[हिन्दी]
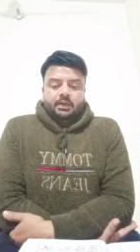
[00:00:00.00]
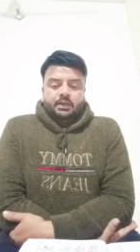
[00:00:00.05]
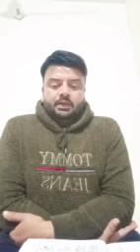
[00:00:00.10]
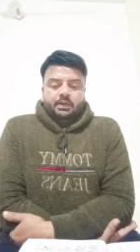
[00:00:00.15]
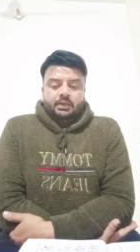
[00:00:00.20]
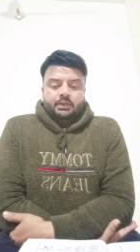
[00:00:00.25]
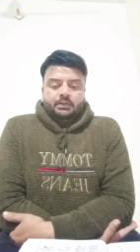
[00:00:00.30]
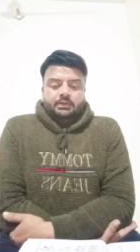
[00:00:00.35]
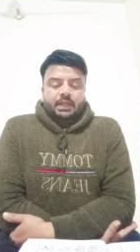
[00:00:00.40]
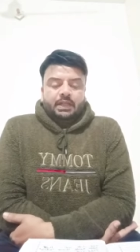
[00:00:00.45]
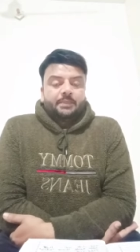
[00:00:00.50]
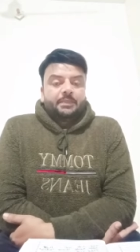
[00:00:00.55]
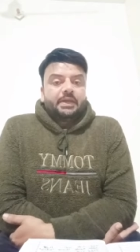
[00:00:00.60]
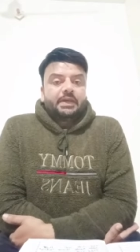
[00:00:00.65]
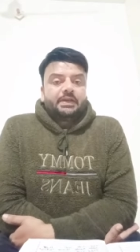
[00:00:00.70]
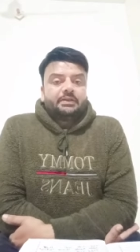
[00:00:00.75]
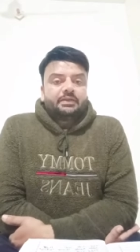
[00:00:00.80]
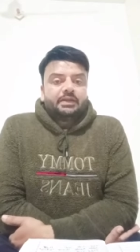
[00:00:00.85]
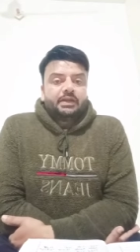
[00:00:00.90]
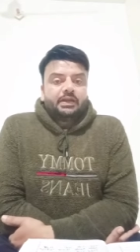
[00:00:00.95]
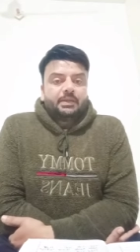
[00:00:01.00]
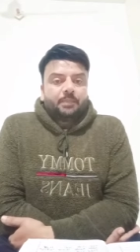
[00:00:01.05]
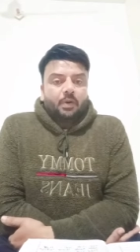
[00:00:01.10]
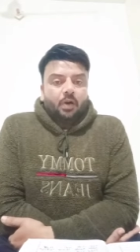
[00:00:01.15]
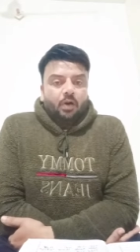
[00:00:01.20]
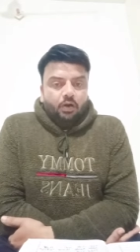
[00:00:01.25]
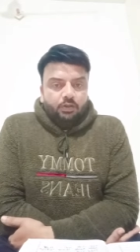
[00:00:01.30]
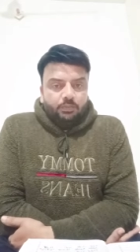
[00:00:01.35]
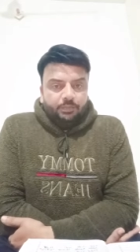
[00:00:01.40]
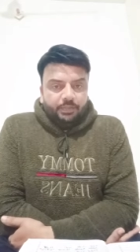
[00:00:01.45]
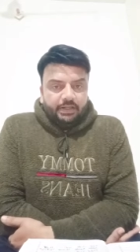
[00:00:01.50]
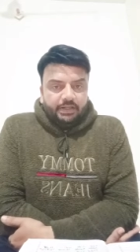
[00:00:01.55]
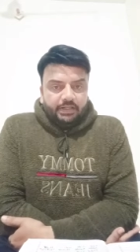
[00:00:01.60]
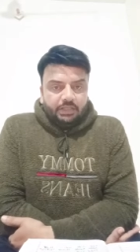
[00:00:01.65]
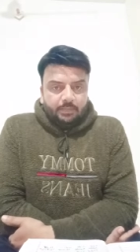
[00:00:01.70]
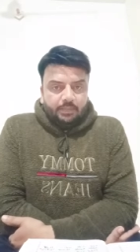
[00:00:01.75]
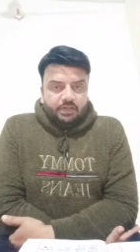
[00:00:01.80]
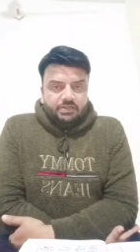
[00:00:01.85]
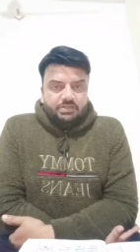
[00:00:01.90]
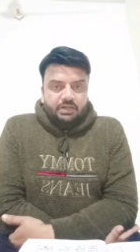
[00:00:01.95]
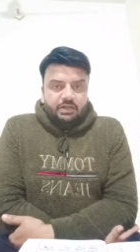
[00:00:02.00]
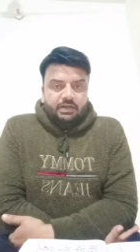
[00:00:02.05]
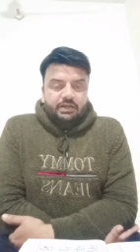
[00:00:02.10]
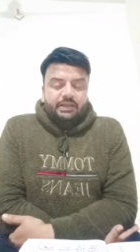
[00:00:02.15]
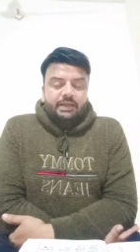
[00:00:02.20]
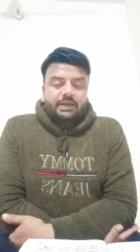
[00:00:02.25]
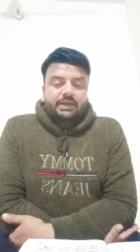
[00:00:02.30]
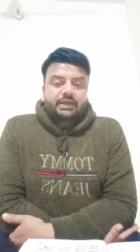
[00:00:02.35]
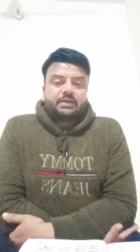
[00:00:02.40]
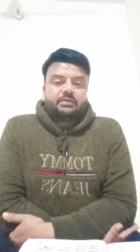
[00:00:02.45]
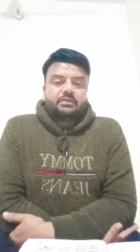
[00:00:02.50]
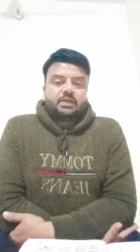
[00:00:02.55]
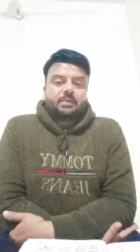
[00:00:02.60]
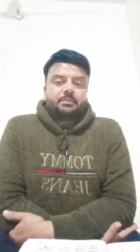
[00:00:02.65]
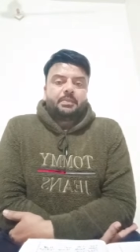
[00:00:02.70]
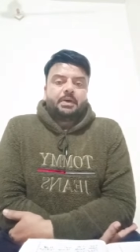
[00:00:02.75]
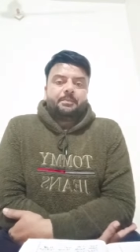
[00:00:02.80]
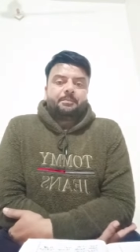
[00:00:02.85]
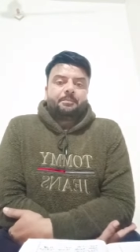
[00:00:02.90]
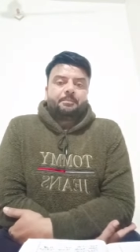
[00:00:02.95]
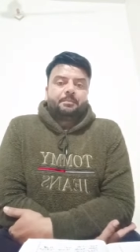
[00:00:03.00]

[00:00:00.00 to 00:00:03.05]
नरमे के अंदर एक बहुत बड़ी खबर चल रही है कि नरमा